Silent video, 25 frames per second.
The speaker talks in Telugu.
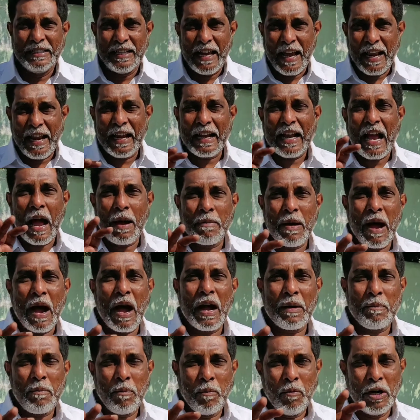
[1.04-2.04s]
జనగామ
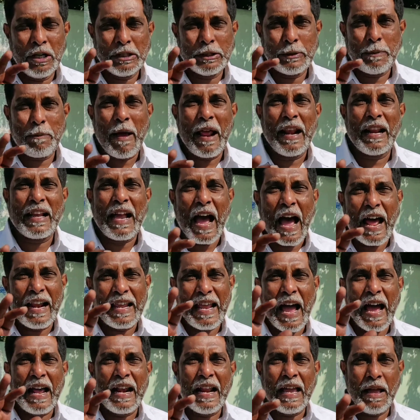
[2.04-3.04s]
మున్సిపల్
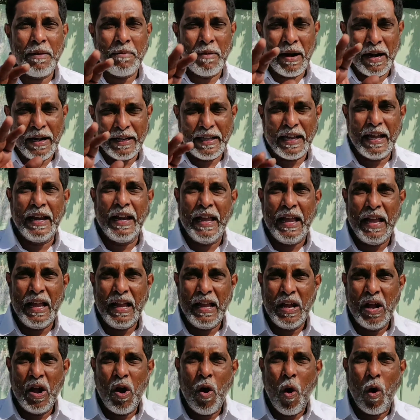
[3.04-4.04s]
కార్యాలయం అంటేనే
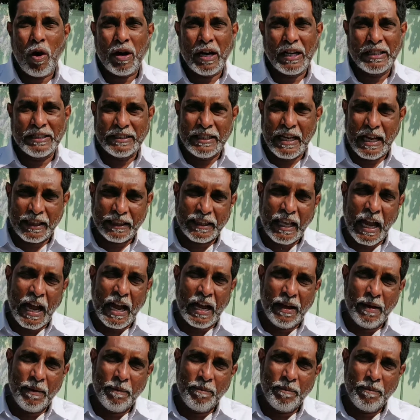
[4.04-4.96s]
ఒక చెత్త